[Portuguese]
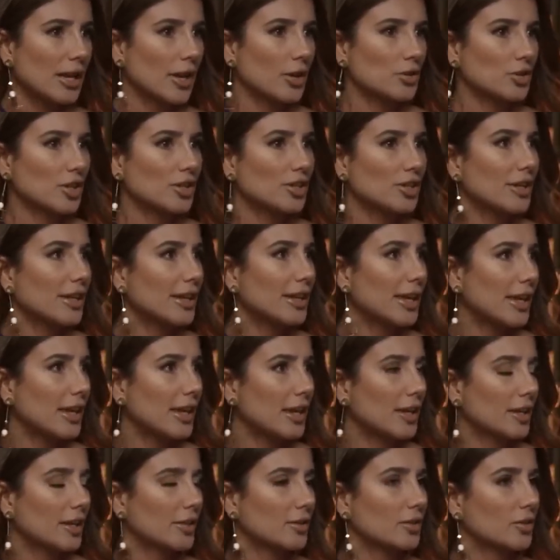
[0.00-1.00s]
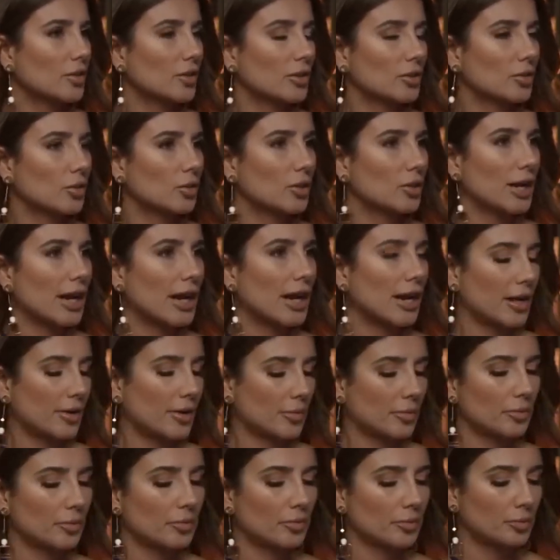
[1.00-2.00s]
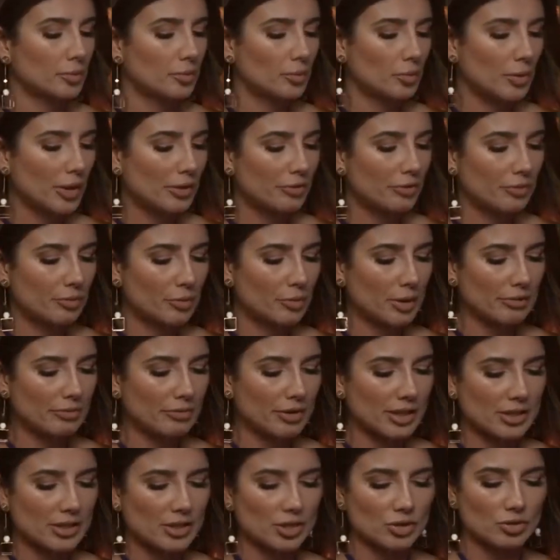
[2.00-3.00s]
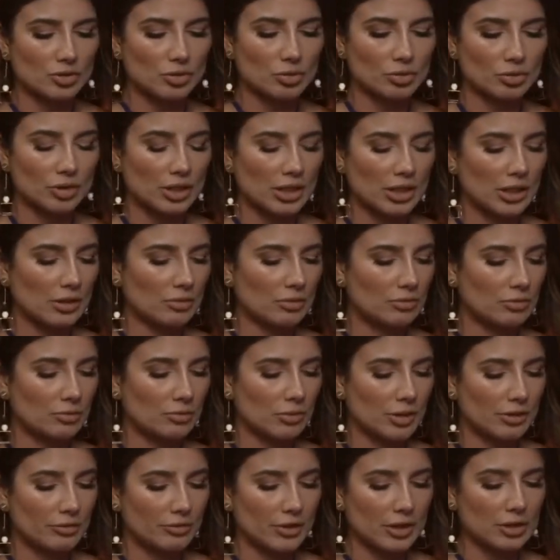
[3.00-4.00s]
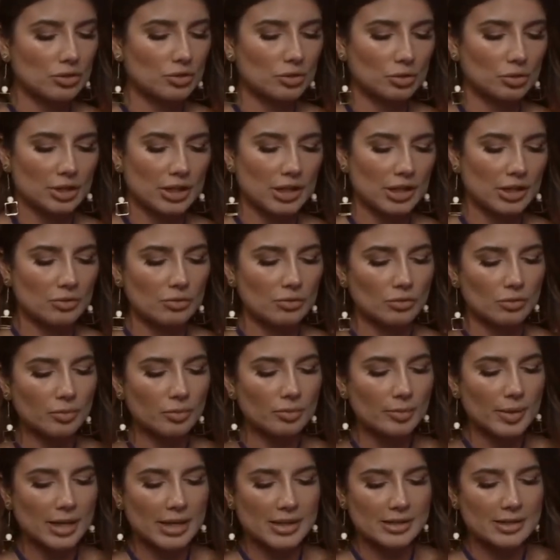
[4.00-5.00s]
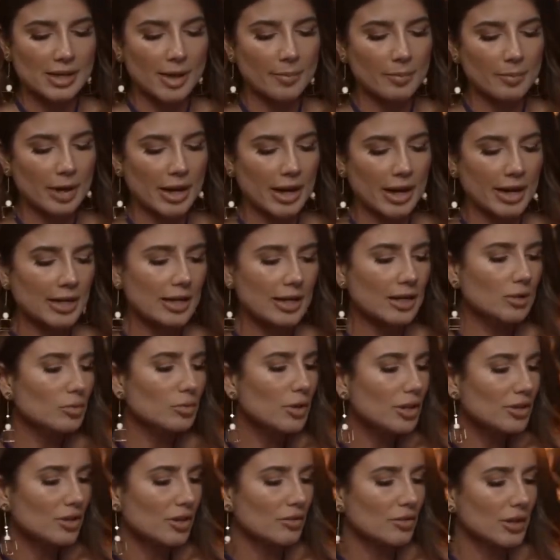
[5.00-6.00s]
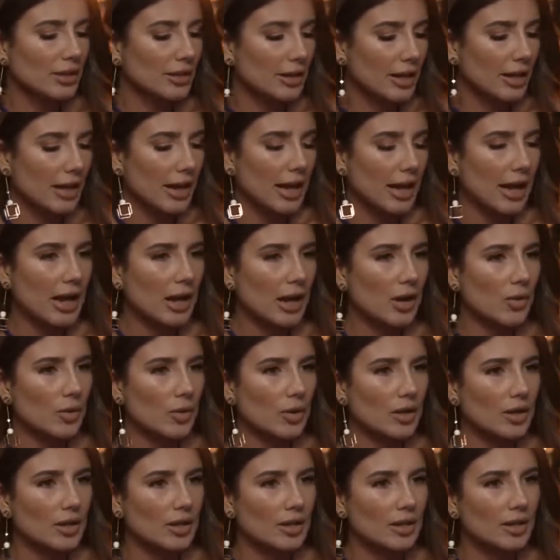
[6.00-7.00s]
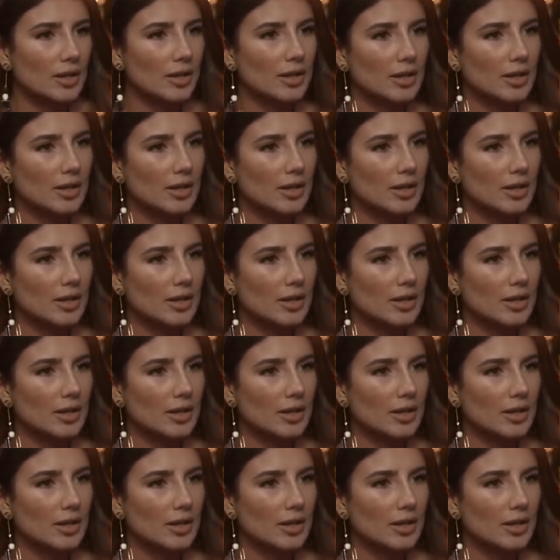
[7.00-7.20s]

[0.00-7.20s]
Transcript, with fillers: Eu já cheguei a, a tocar uma, uma festa de rodeio, um evento de rodeio, um mês na praia, e ele não deixava eu entrar na água